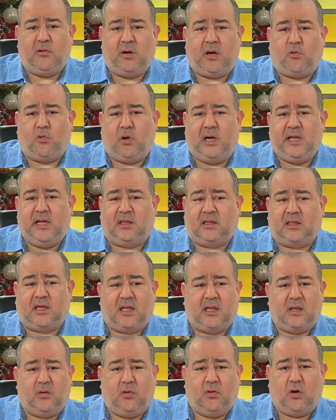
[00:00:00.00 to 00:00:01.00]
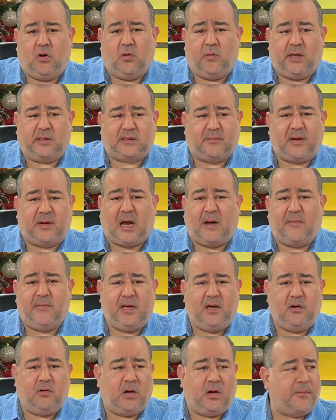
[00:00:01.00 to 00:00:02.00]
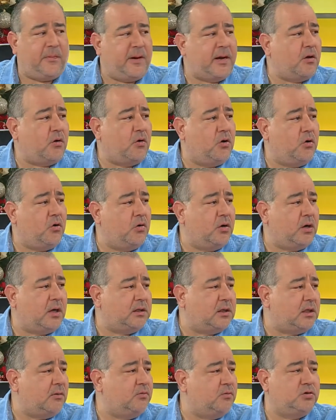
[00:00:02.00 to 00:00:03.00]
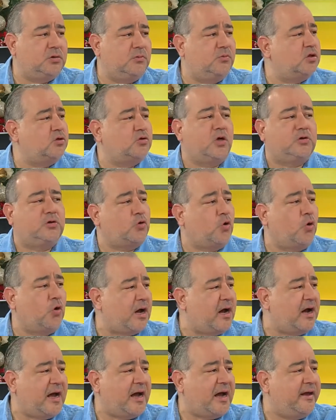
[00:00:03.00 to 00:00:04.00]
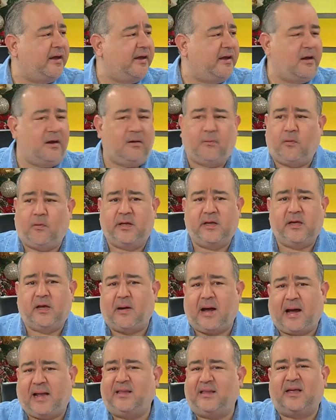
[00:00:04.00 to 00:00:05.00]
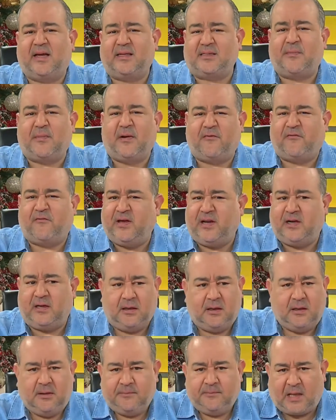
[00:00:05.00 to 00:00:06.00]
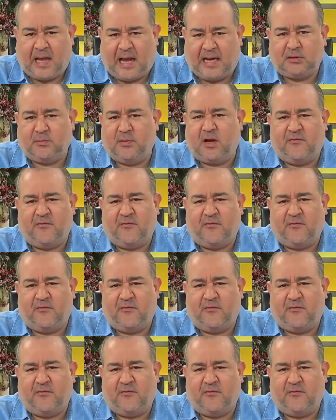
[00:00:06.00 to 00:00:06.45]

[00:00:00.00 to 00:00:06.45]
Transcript: una escuelita de un joven que se llama Camilo en el Parque Colón, que tiene muchos muchachos que tocan ahí, pueden llevar gente de ese perfil. A eso